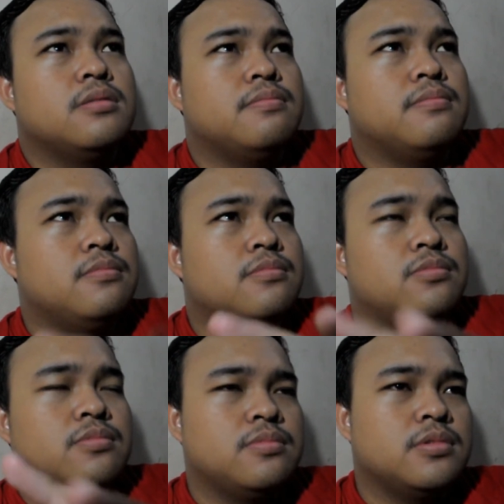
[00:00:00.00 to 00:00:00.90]

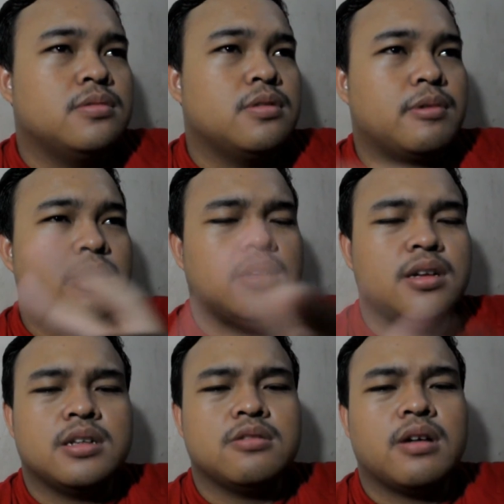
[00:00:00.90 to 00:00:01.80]
hmm,
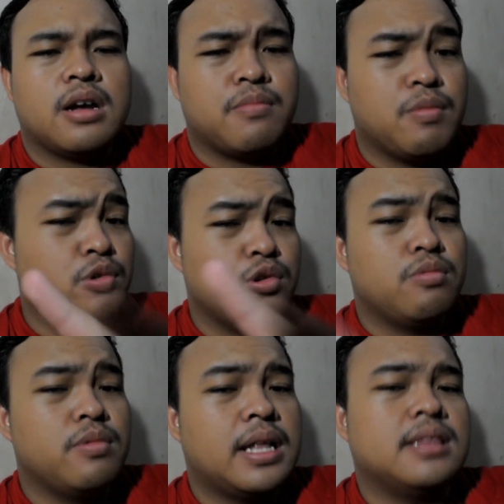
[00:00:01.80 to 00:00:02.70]
sepertinya seorang
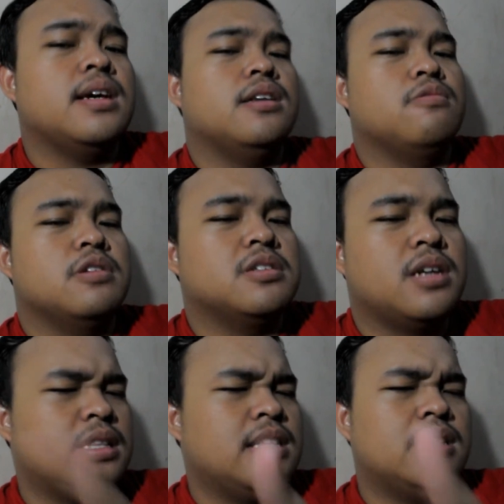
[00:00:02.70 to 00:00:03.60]
pembunuh berantai itu
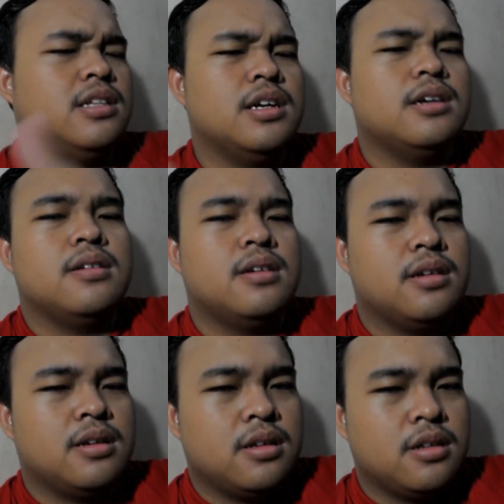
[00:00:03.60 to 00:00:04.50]
guys hati-hati ya,
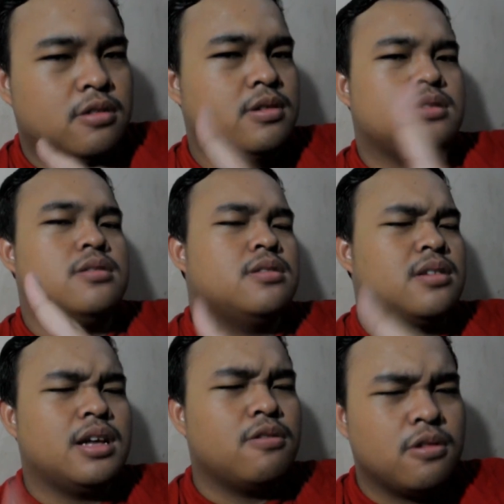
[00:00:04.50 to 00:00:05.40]
ya guys
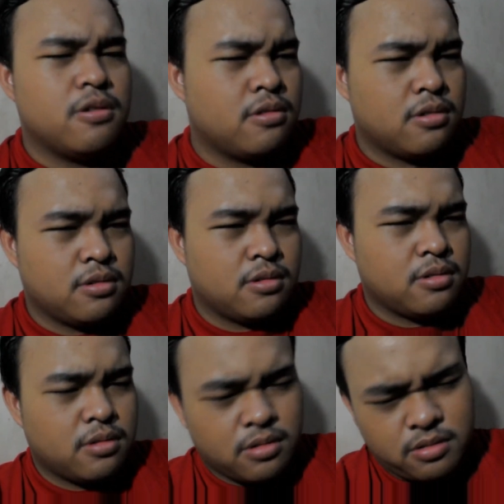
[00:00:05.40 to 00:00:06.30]
sekian dulu
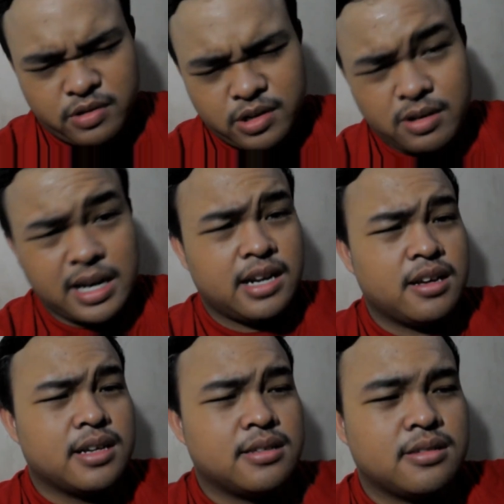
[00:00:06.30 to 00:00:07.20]
video kali
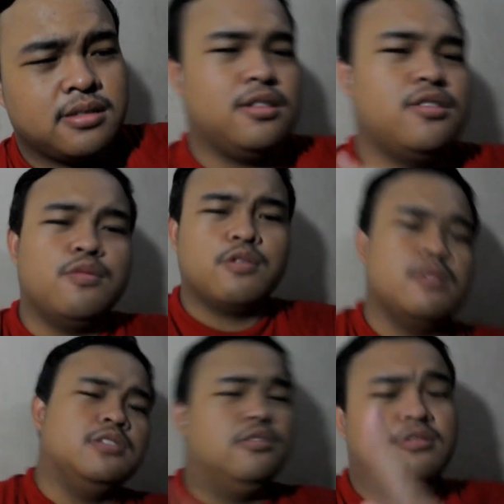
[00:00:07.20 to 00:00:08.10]
ini guys thank you for
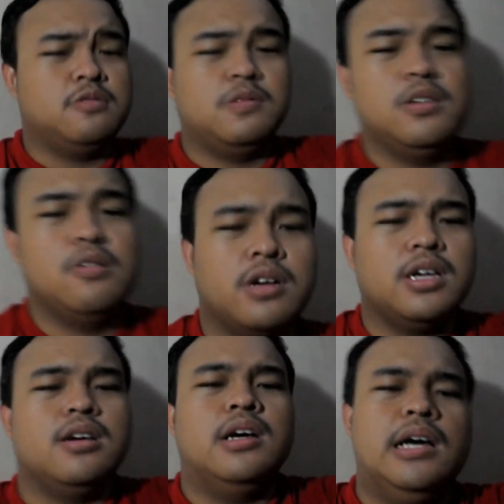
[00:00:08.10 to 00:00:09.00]
watching this video oke
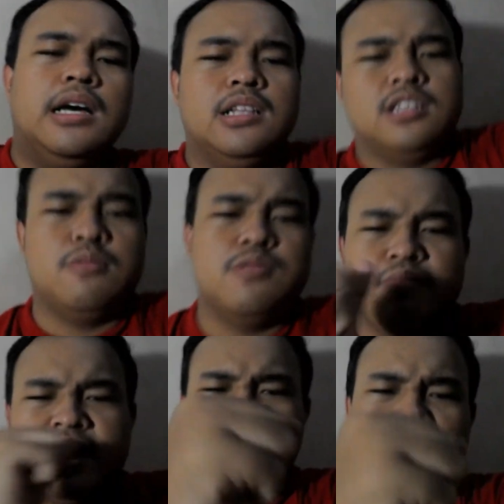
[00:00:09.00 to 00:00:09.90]
okay? tetap
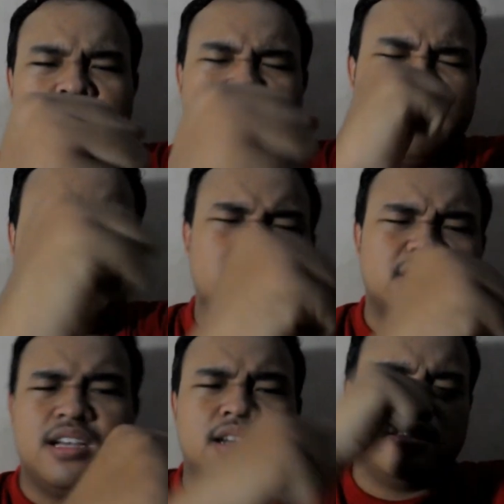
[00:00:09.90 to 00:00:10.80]
semangat oke okay?
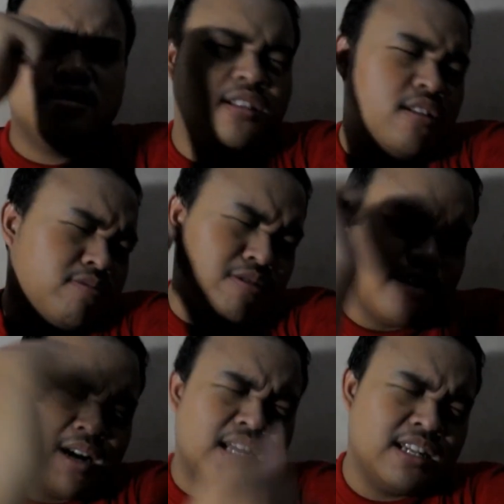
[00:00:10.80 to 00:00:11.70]
semangat yang kerja tetap
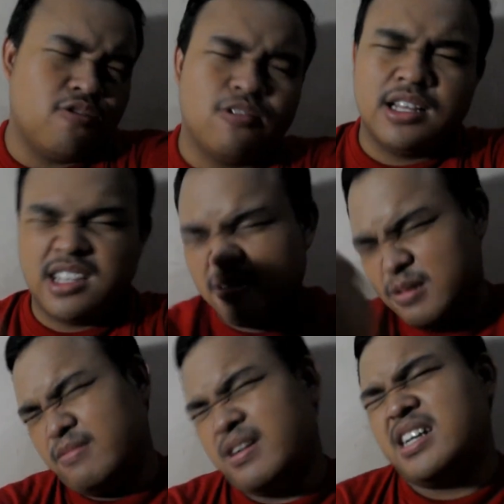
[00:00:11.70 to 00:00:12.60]
semangat yang kuliah tetap
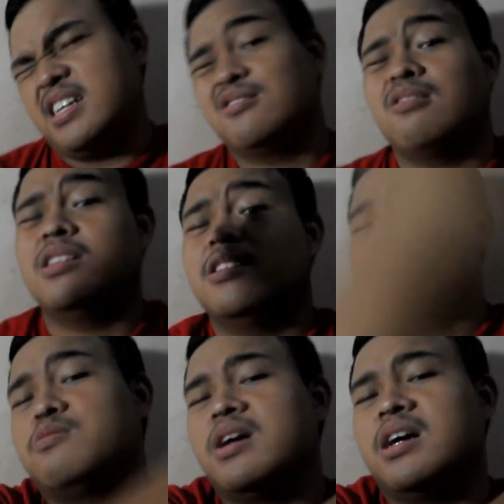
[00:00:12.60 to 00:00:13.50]
semangat yang sekolah
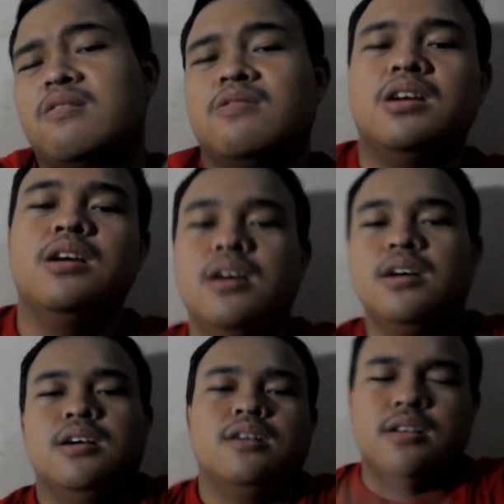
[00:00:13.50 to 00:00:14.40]
tetap semangat oke okay?
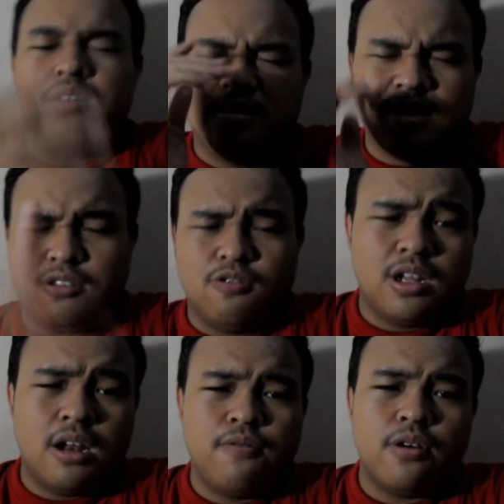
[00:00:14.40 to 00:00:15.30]
Saya Teguh
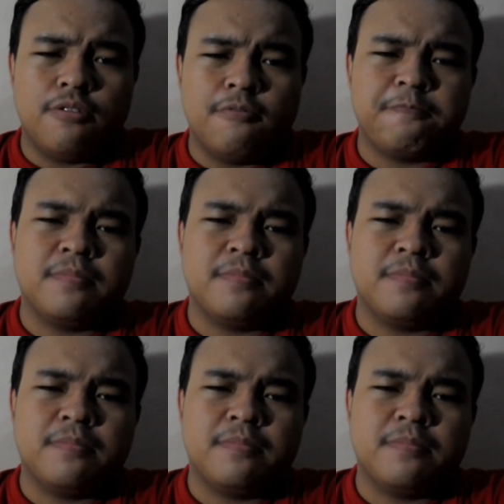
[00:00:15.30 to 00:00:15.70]
Daily Vlog.